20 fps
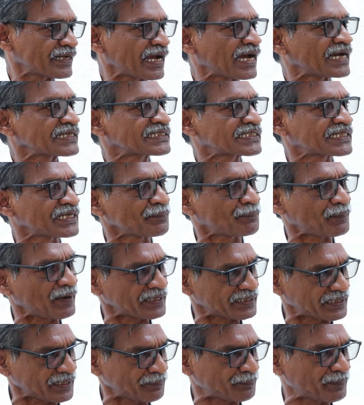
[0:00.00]
రాజకీయ
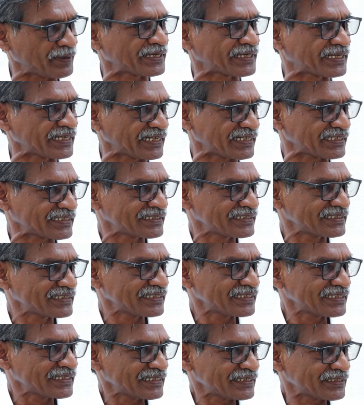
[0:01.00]
పార్టీ పెట్టి
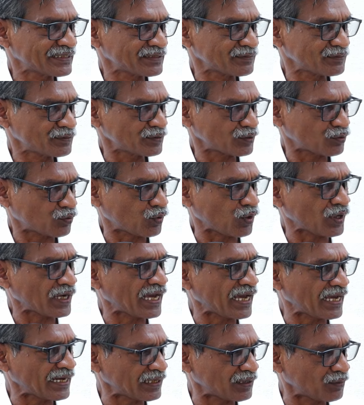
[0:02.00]

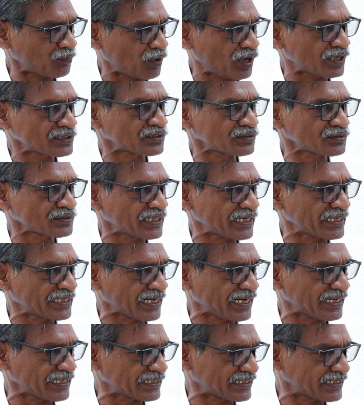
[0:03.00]
కులాలను మోసం
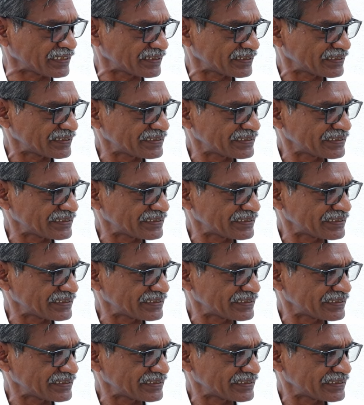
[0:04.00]
చేయటానికి